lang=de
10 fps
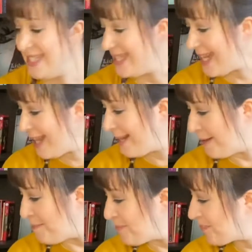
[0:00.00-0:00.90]

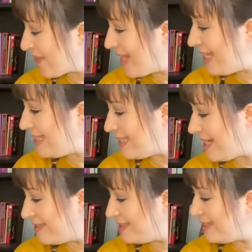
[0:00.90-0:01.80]
Ja, ich
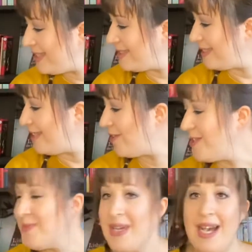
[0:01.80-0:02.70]
dachte, ich drehe
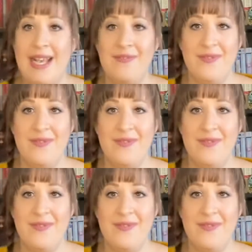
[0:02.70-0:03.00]
euch mal ein,